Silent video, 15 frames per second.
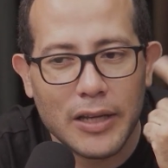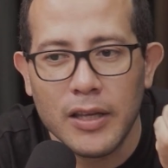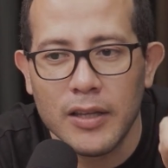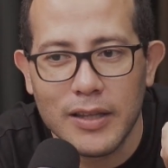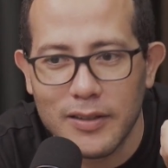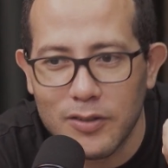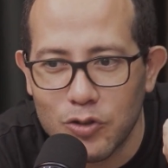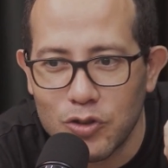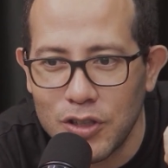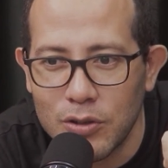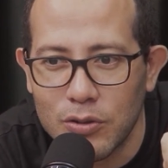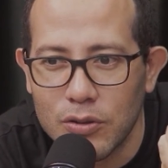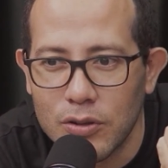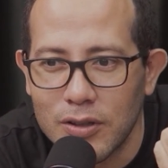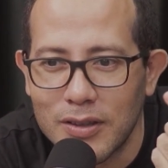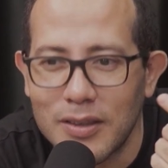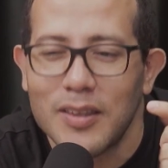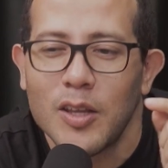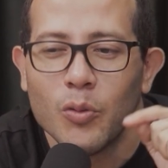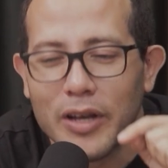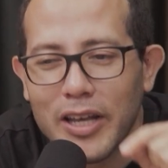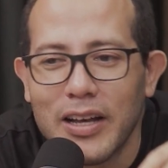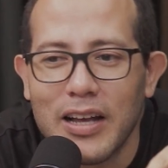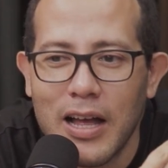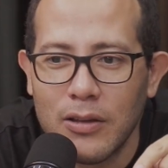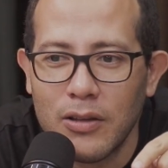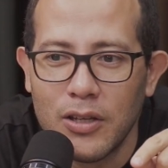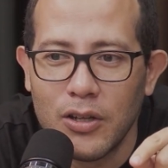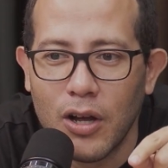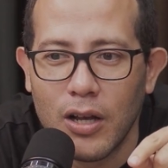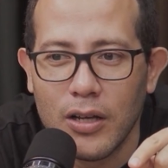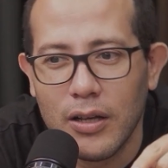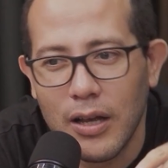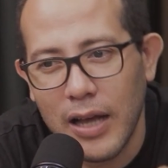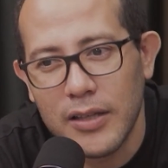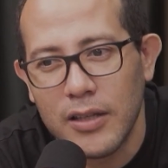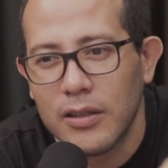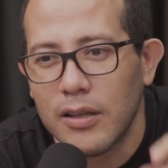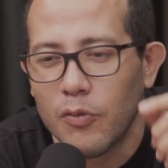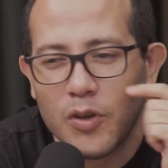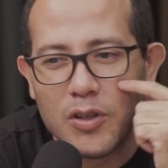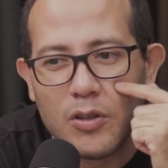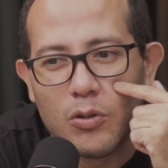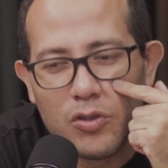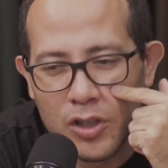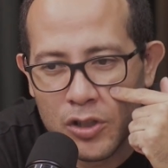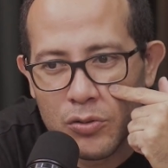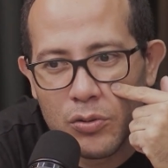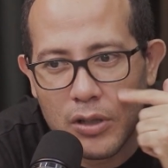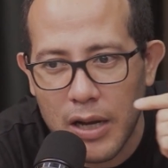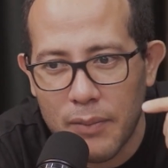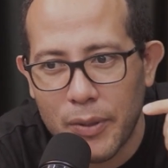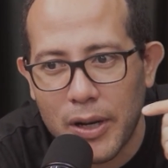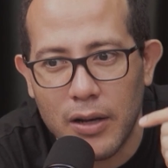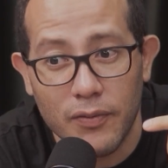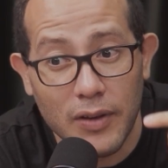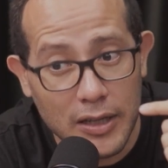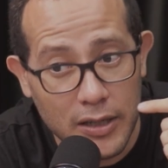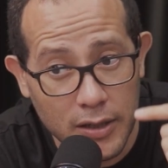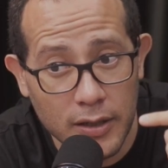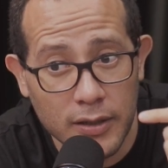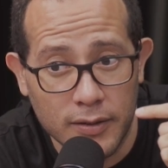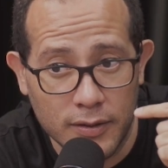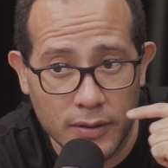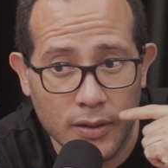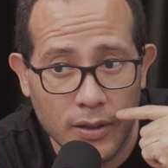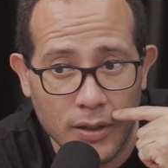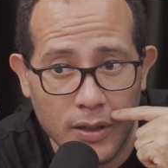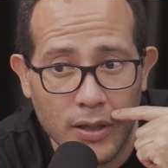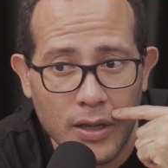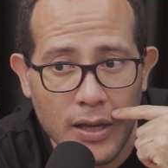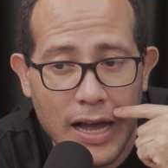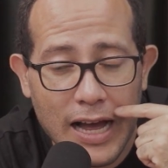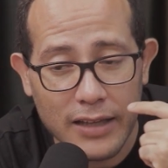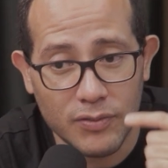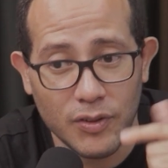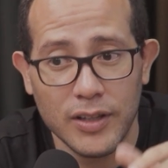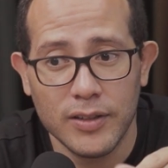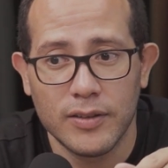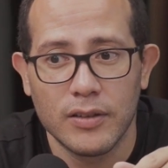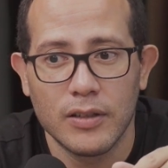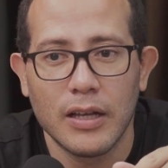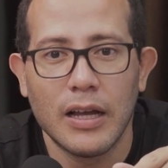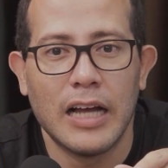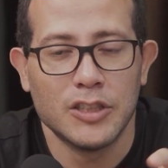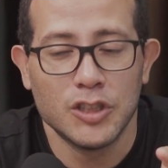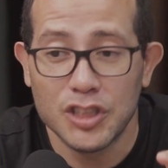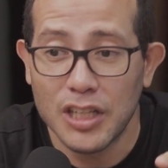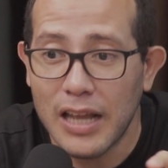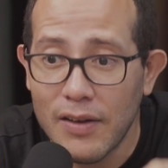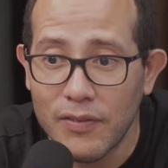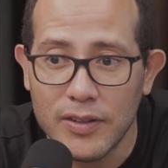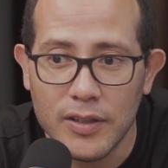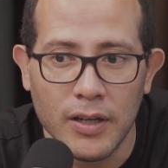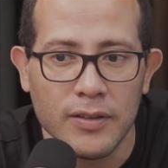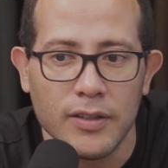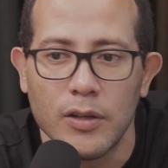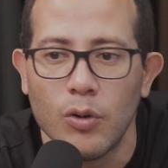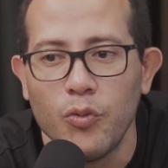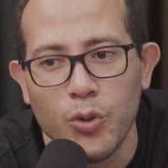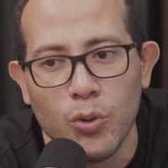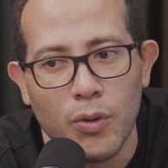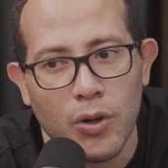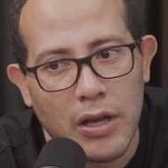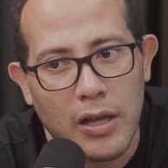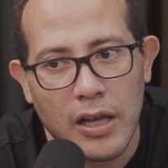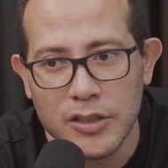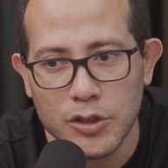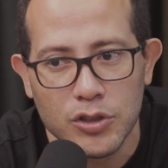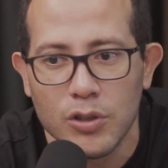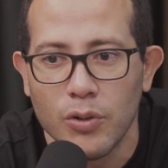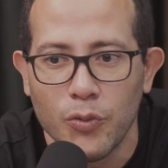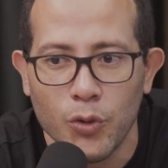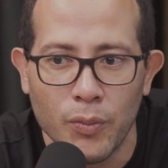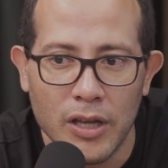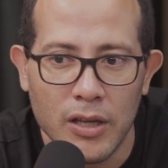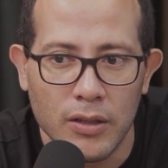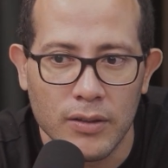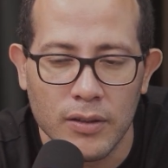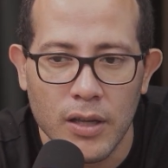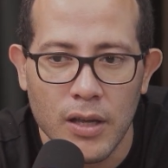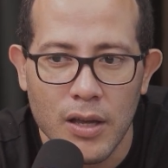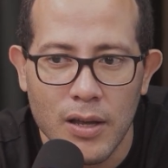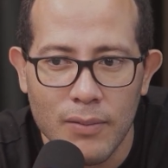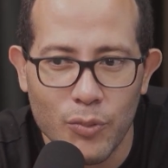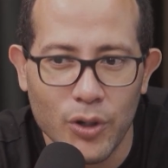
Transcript: Pra quem tá assistindo, tem um recado ali, olha. Aqui talvez não seja um lugar para levar criança. Sim. Às vezes, a gente leva as crianças e não filma, a gente não filma elas.